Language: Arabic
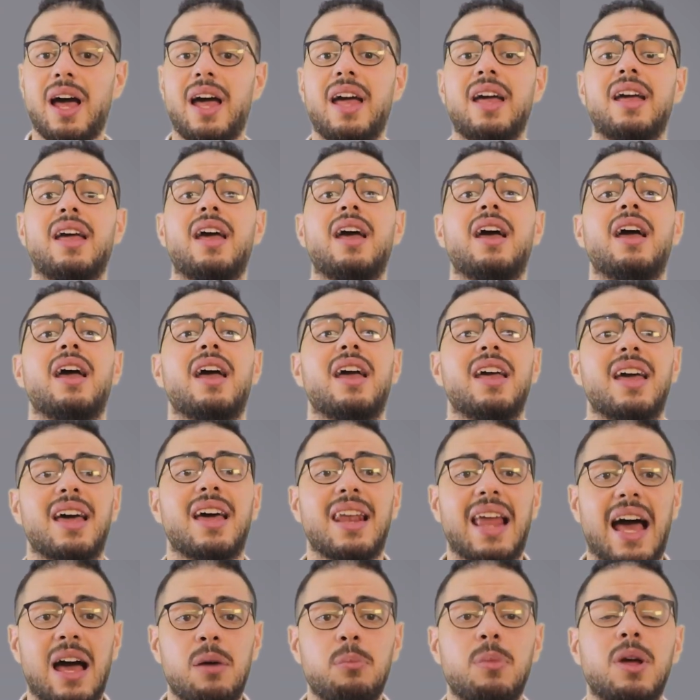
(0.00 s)
حاجة هي
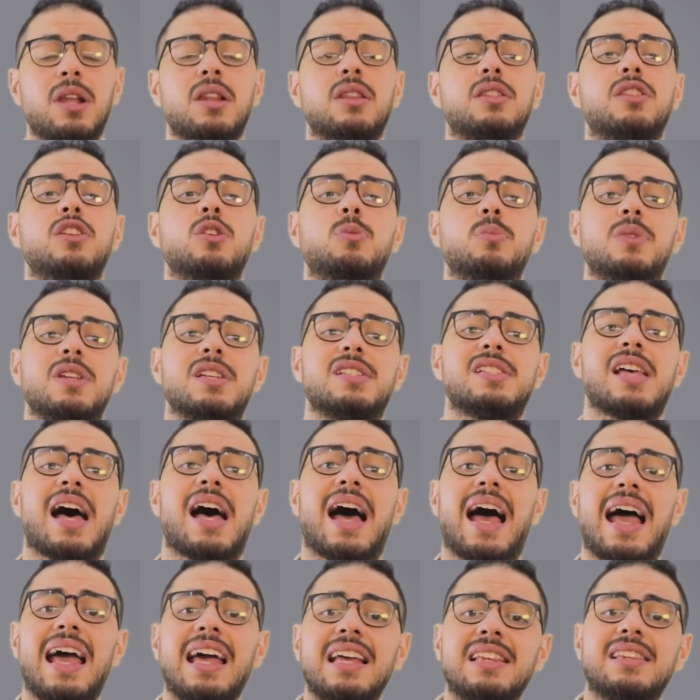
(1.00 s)
العمل ضمن
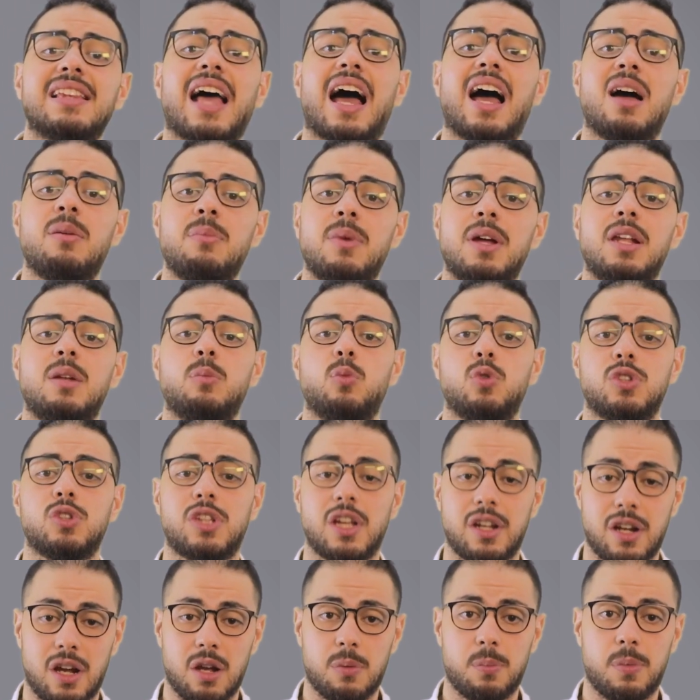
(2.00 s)
ساعات عمل
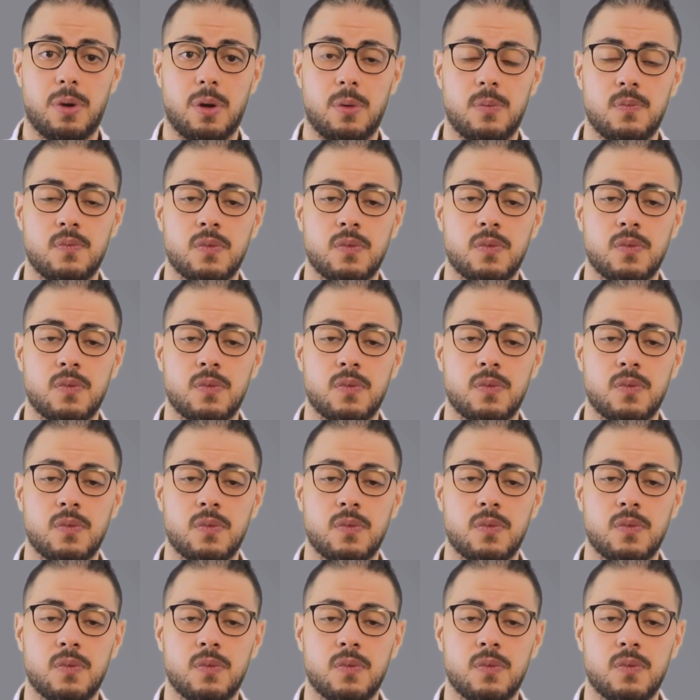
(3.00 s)
متراكبة.